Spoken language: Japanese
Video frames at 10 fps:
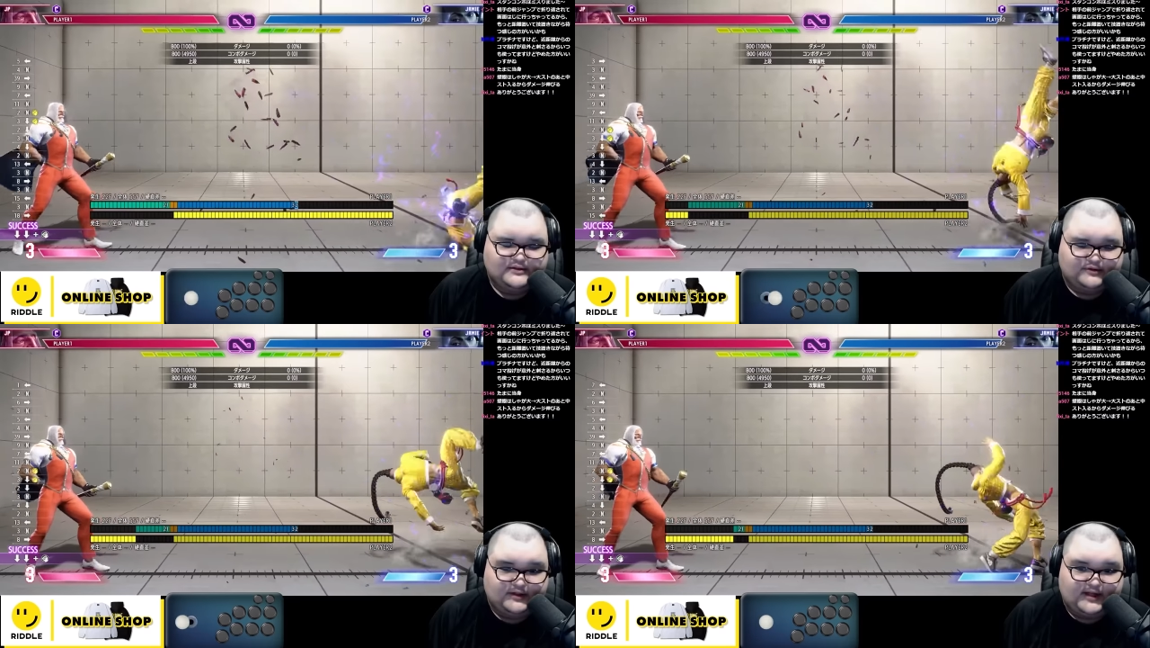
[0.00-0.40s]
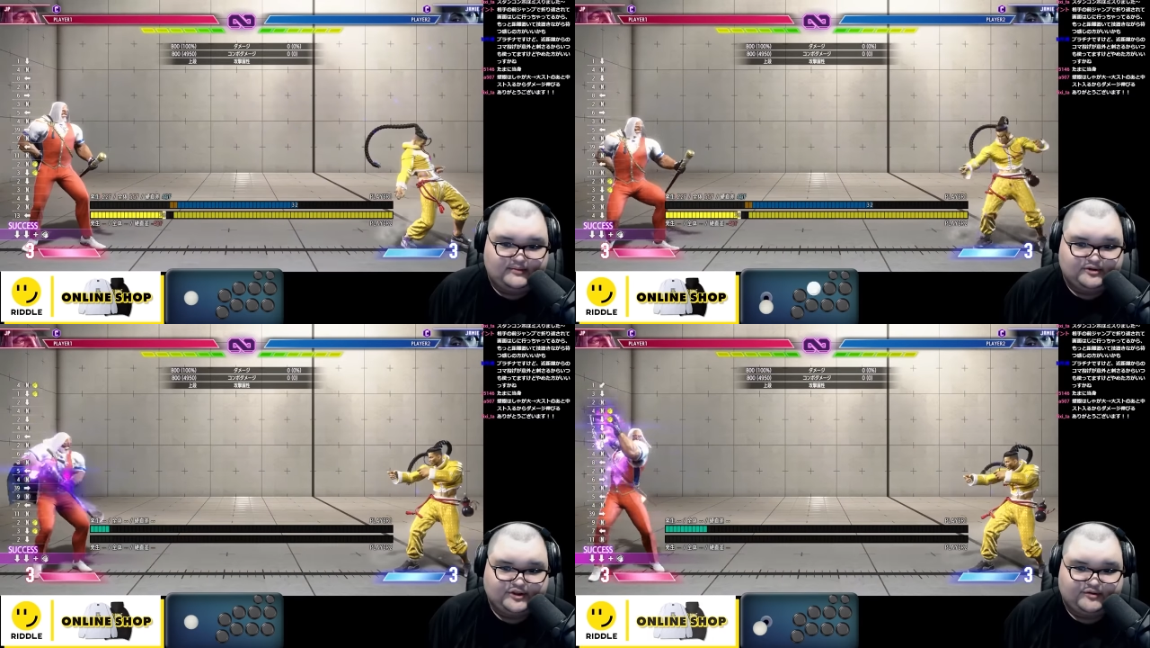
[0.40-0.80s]
れで何
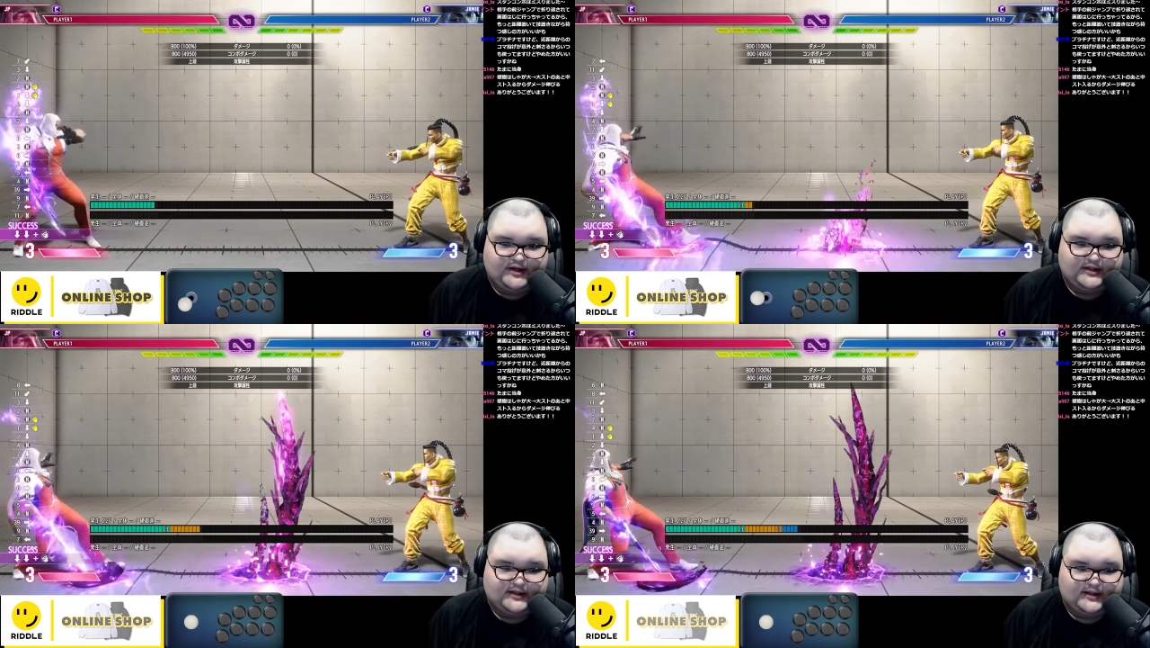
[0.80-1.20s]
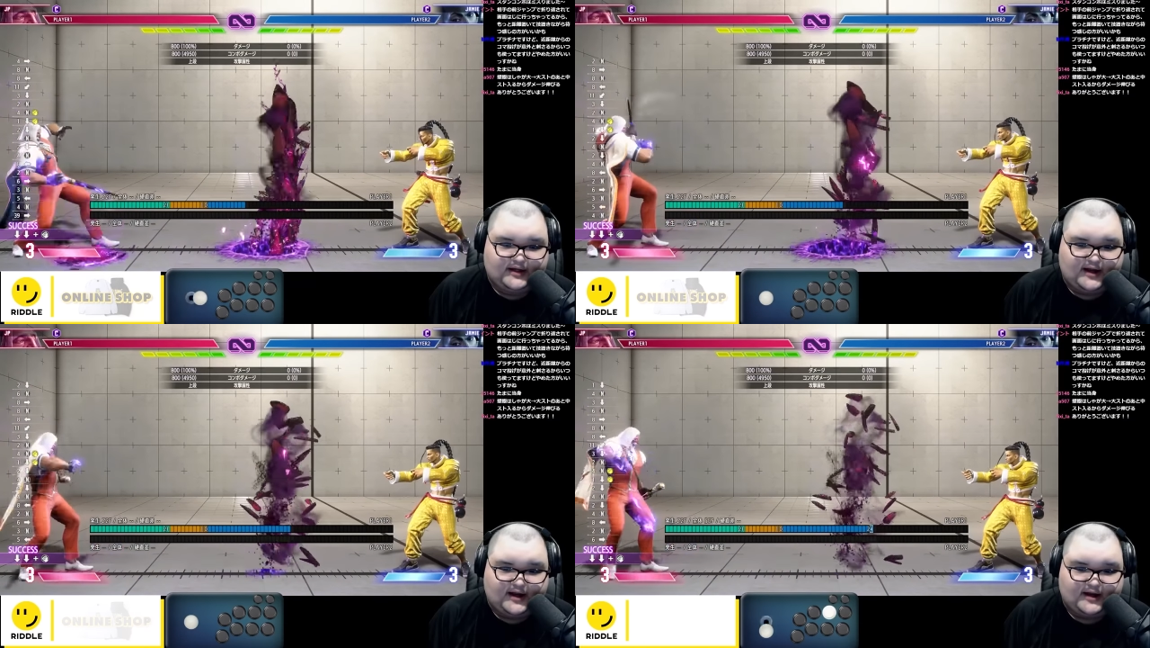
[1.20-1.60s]
もしてこないんだった
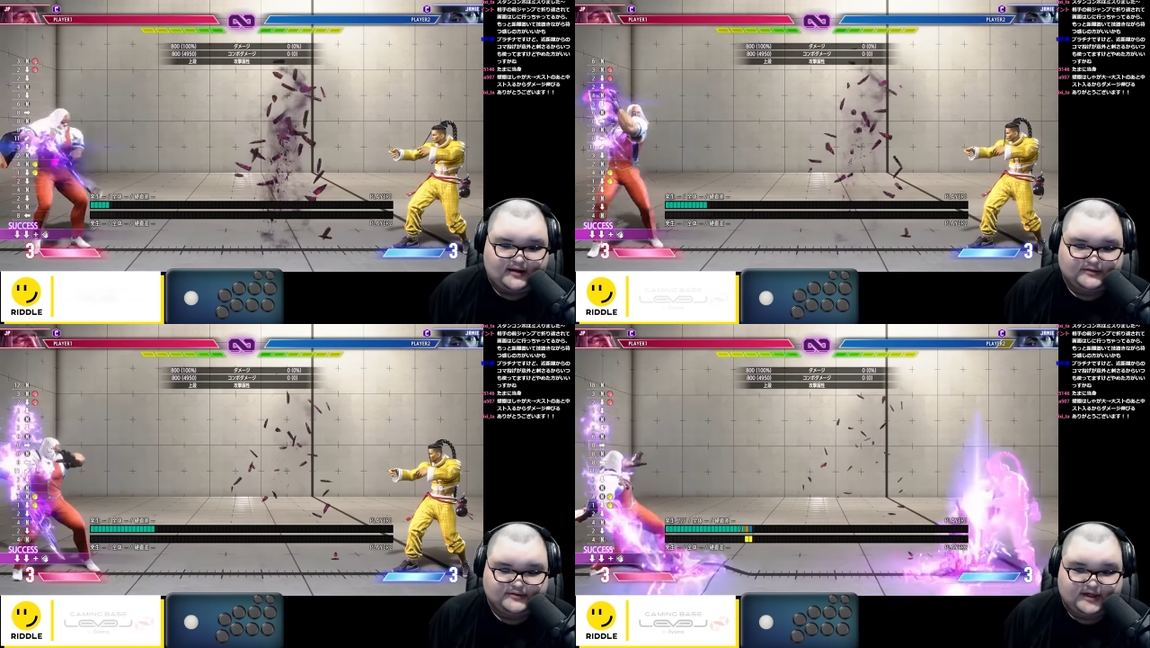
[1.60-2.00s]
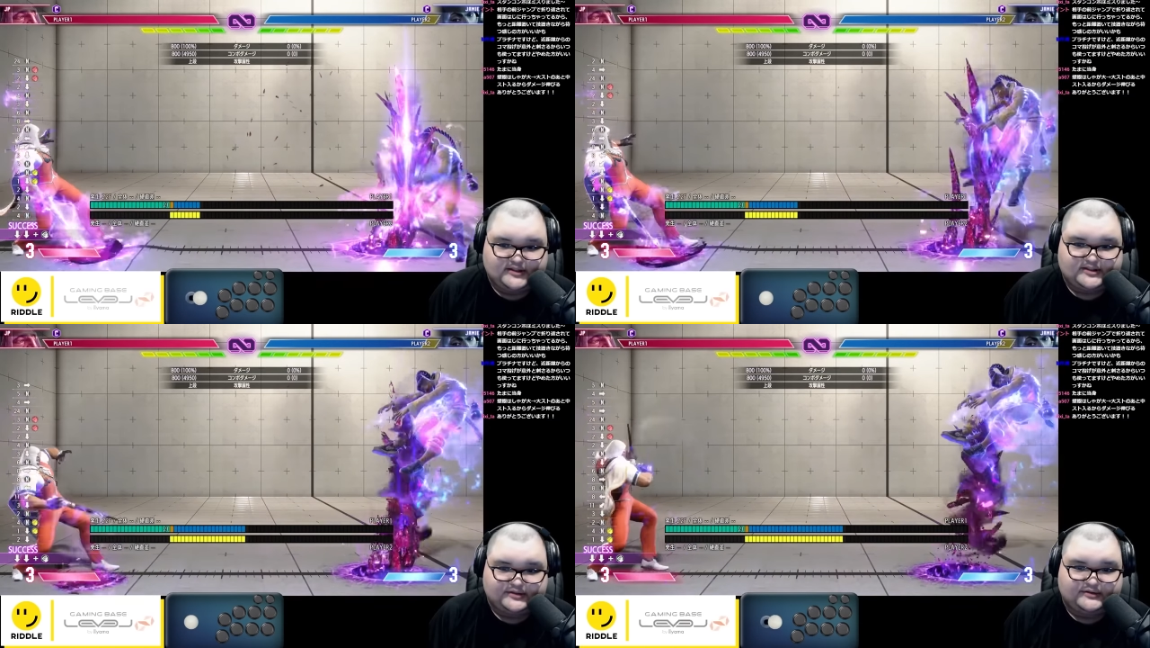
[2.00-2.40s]
らふが
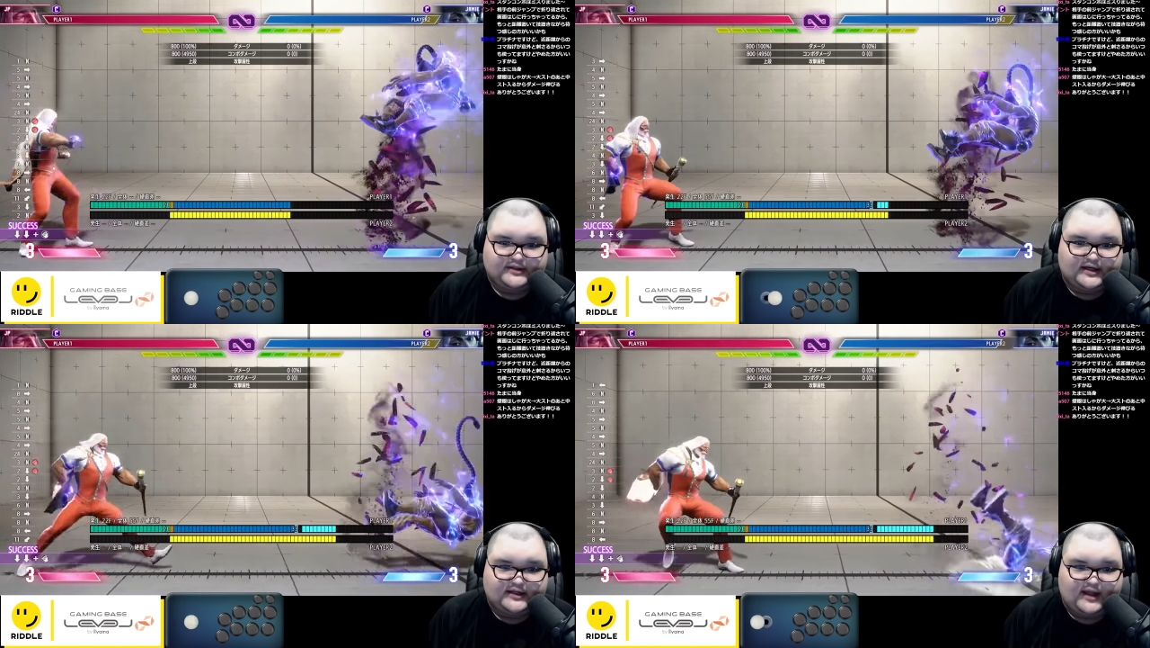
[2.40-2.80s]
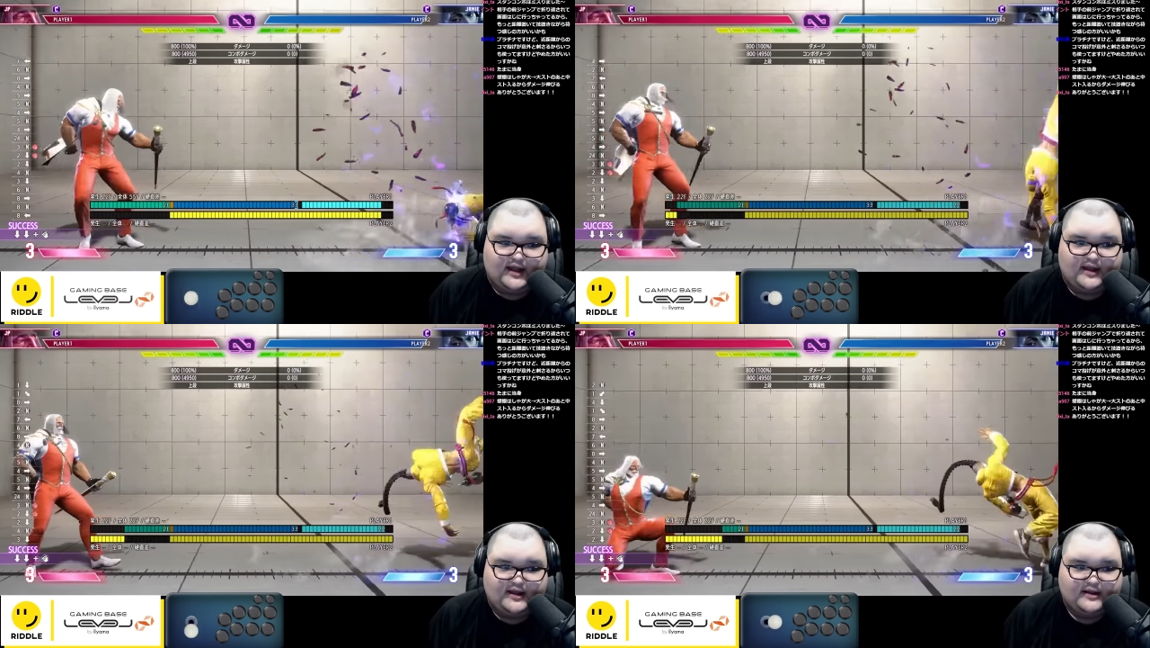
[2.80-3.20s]
し打ったりで